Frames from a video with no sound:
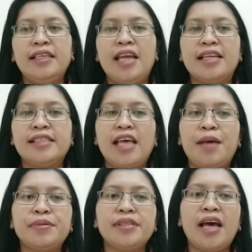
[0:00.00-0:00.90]
dan
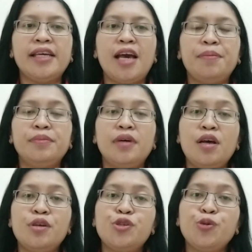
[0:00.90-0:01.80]
sayap-sayap
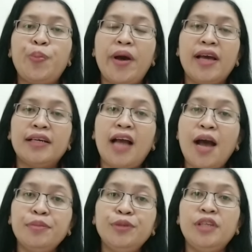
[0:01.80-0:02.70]
supaya
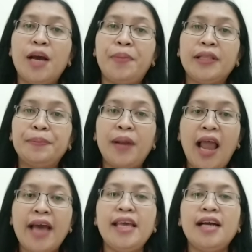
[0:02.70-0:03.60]
kamu dapat
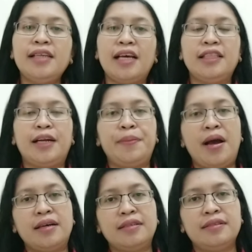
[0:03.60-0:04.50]
melayang dan
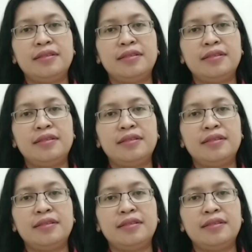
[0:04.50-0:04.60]
terbang.